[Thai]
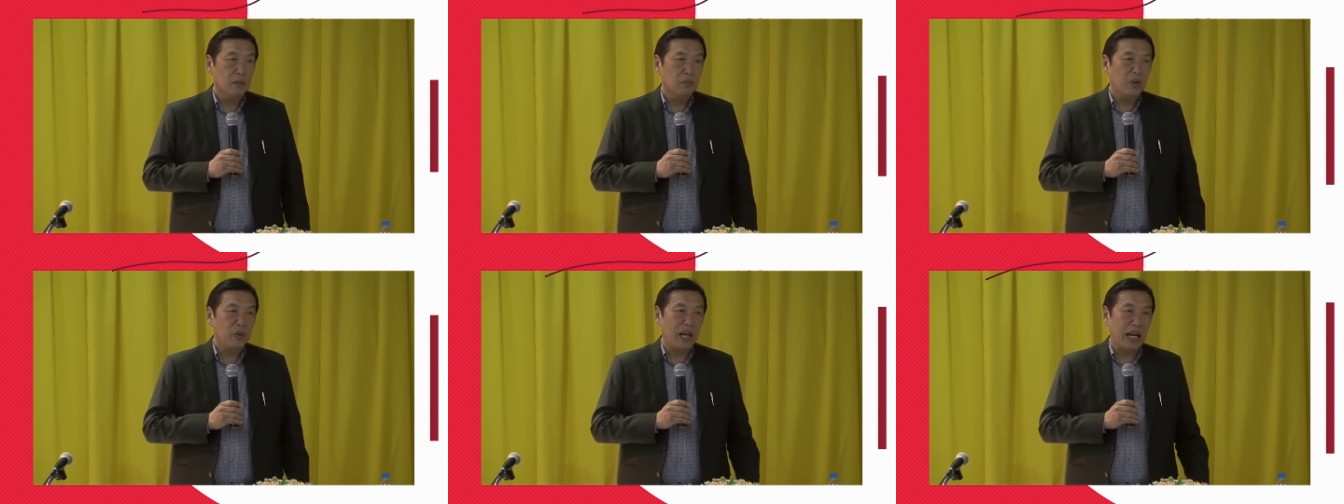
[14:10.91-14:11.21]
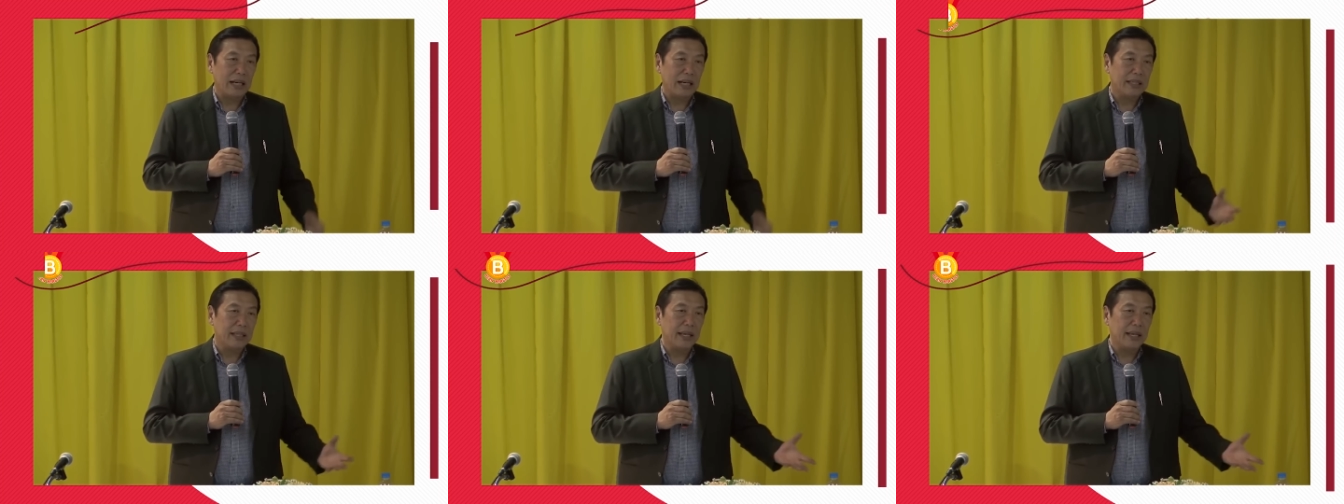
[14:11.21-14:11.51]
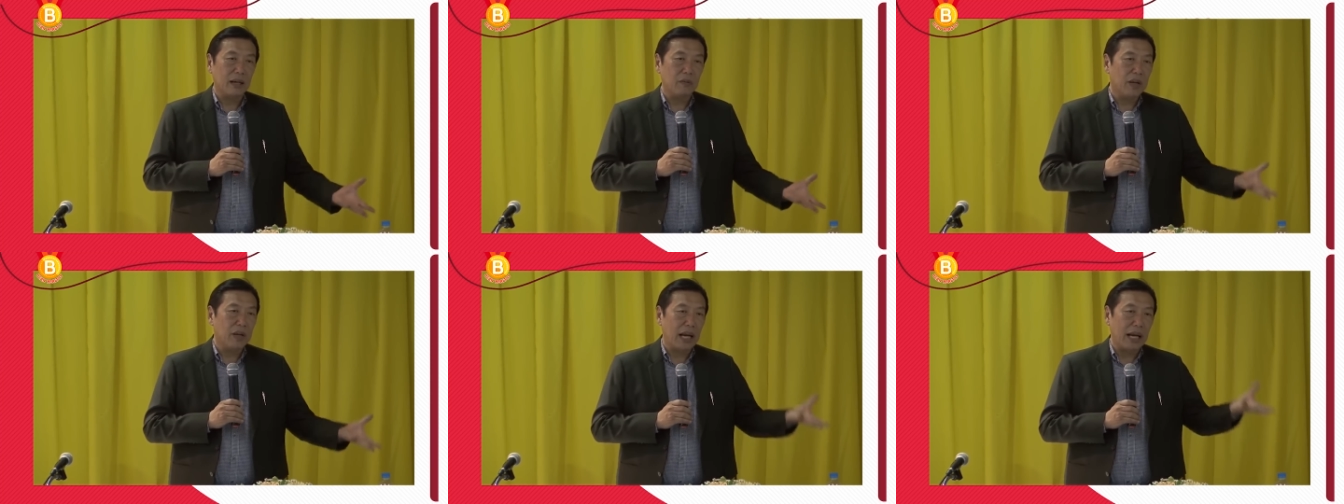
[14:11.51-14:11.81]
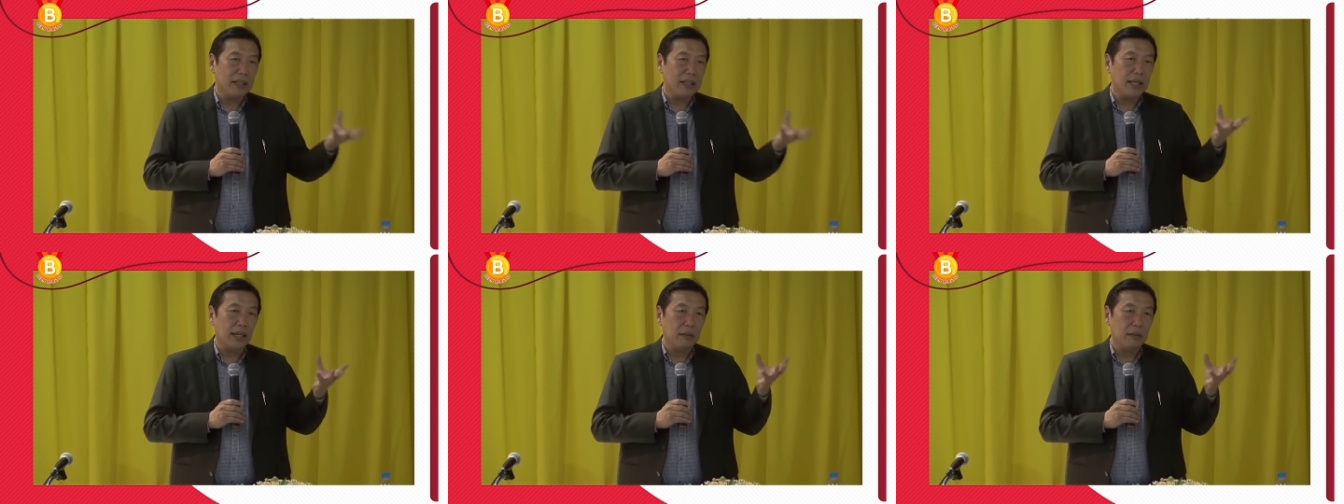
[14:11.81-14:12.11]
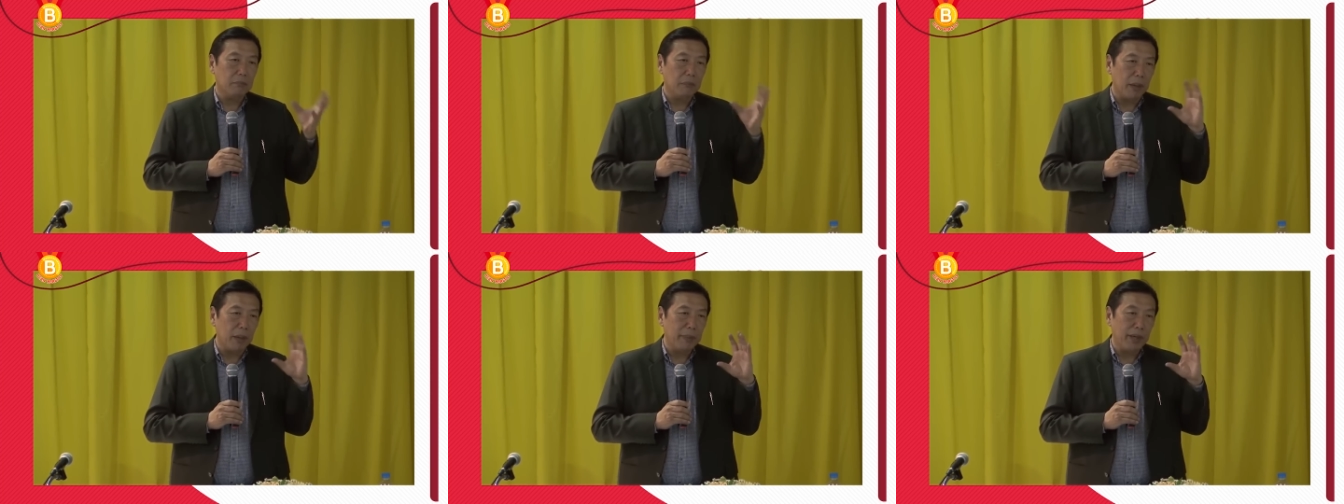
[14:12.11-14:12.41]
เวลาเที่ยงเวลาเย็น
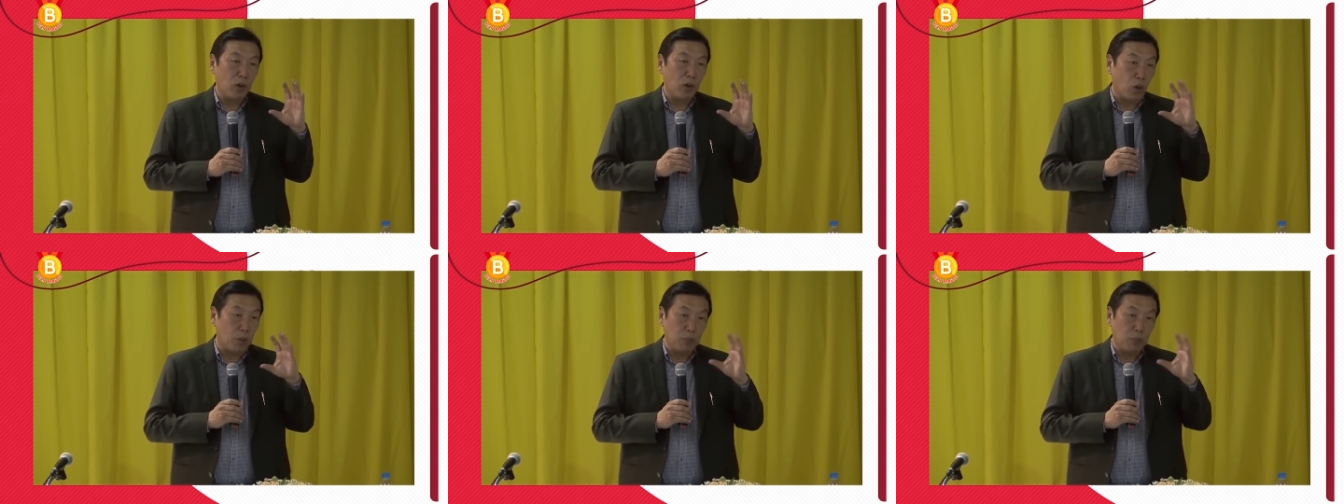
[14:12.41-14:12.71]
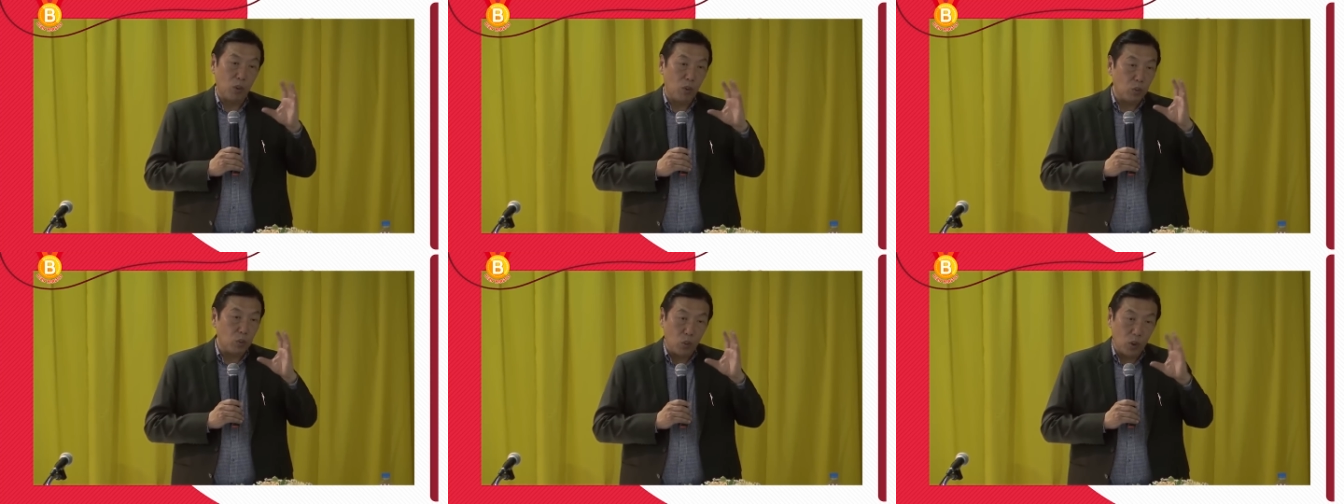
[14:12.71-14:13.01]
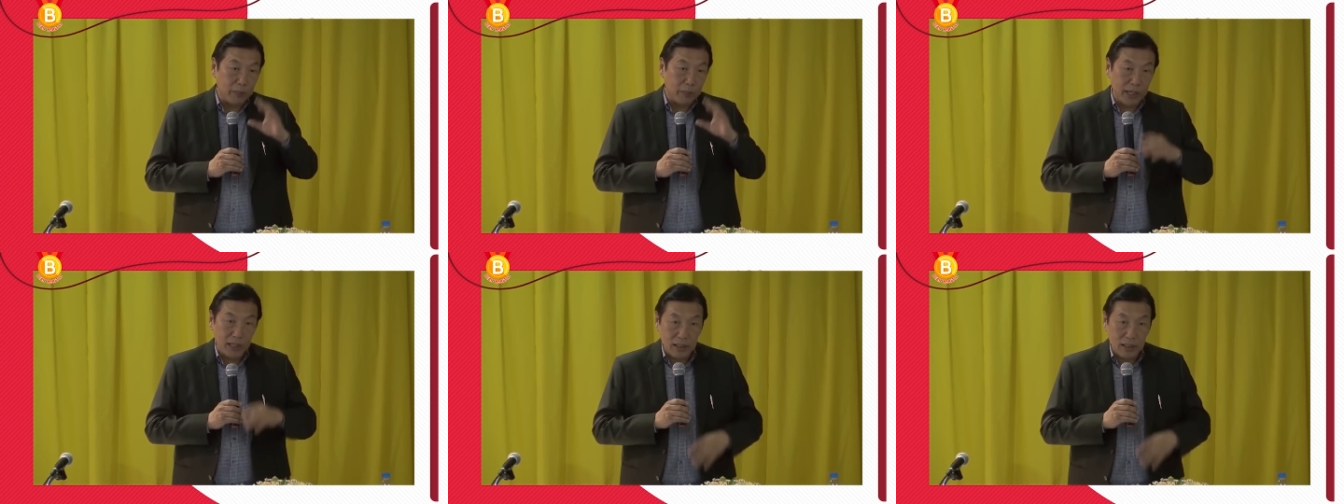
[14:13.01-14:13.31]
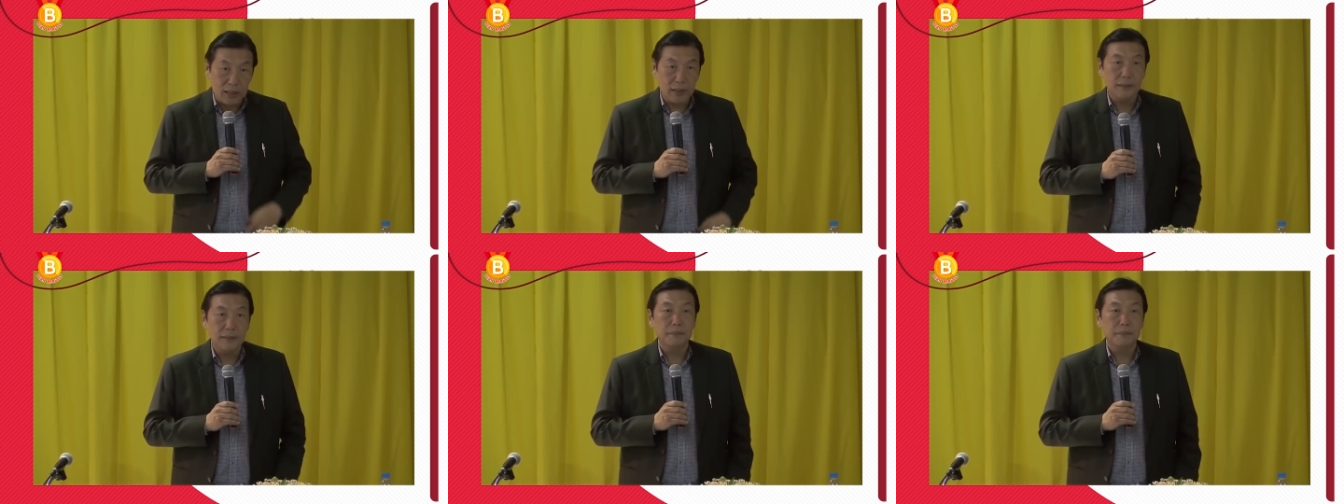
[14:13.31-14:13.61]
ไม่มีกดโผล่หัวมาเลย